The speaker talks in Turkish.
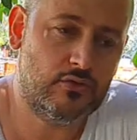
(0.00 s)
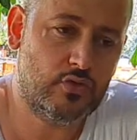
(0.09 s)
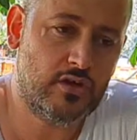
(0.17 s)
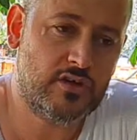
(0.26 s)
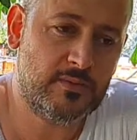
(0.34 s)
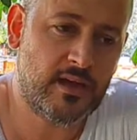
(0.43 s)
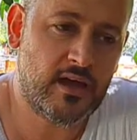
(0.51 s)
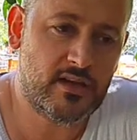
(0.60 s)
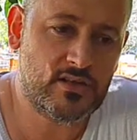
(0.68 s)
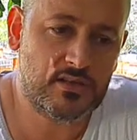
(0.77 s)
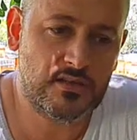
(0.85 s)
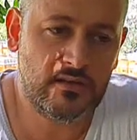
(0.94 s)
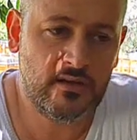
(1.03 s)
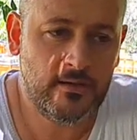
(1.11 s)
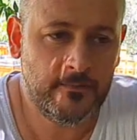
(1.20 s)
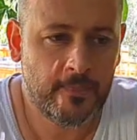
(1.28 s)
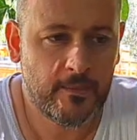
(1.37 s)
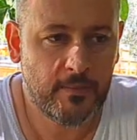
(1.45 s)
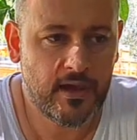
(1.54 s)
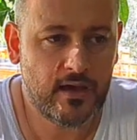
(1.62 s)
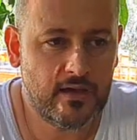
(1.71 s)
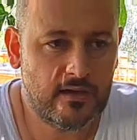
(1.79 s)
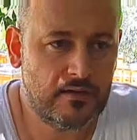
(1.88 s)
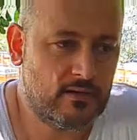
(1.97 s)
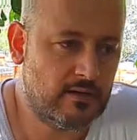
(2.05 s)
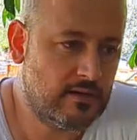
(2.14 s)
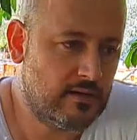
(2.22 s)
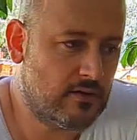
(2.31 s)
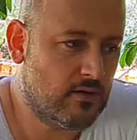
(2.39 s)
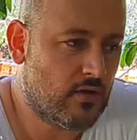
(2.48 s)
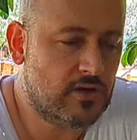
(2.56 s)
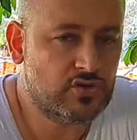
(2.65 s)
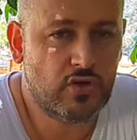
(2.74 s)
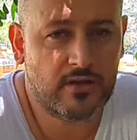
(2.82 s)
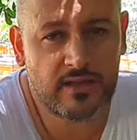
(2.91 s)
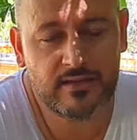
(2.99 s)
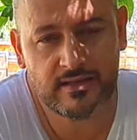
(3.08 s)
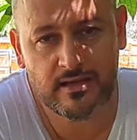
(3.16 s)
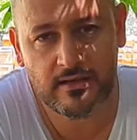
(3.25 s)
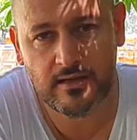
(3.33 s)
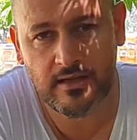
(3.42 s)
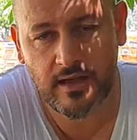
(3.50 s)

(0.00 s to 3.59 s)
tüketimine karşı bayağı e, karşı olan e,